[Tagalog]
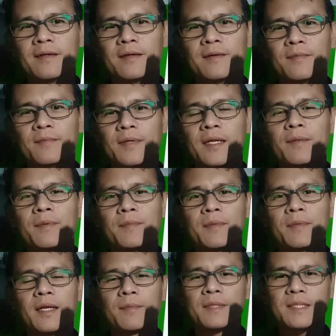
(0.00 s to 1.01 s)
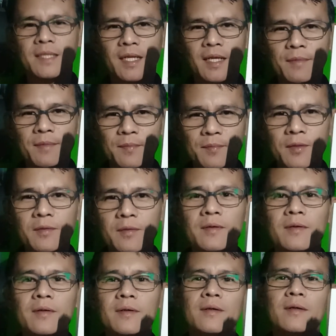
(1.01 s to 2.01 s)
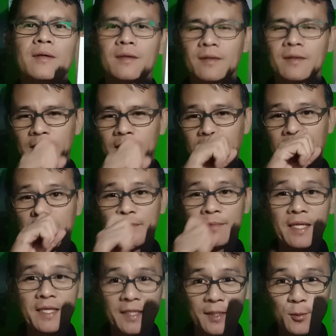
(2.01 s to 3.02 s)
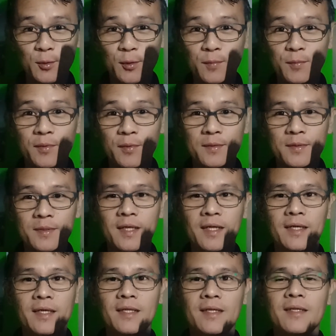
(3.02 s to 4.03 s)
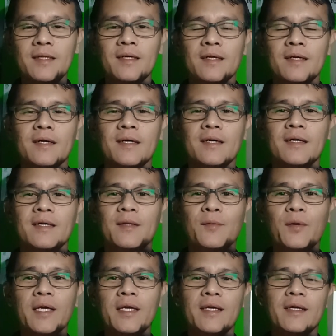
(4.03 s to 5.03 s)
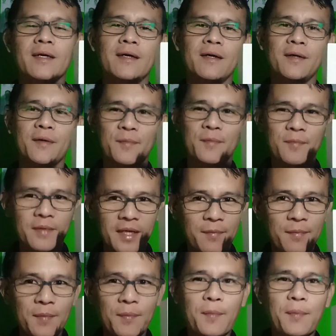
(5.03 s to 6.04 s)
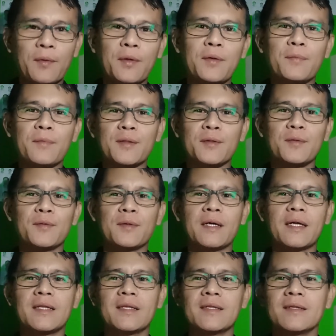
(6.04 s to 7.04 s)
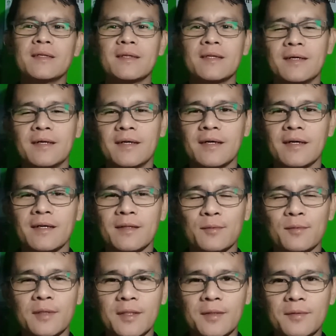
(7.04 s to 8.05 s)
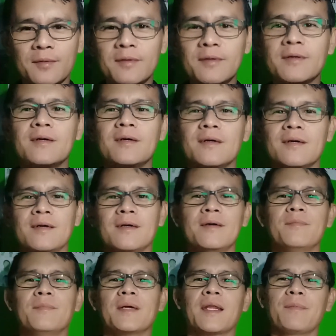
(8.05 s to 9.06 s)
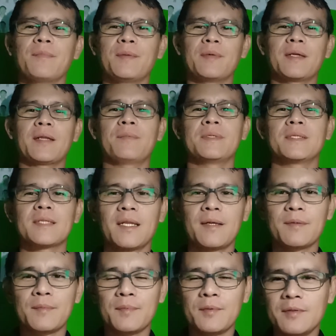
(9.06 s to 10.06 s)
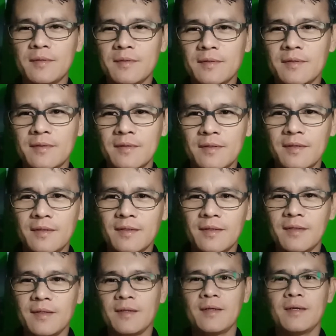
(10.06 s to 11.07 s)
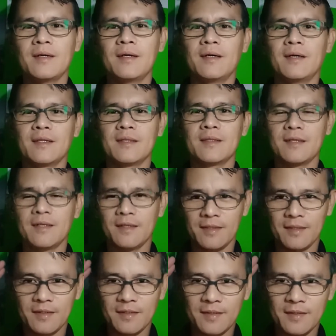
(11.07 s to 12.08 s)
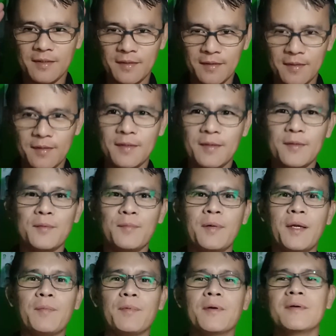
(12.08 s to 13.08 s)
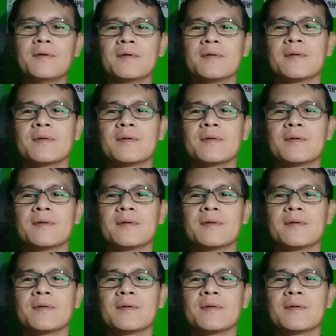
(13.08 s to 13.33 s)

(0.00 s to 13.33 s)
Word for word: Maraming maraming salamat po. Uh, malaking tulong po ito sa akin. Uh, naway uh, marami pa po, po yung matulungan na katulad ko. Maraming maraming salamat po. At uh, goodbye po.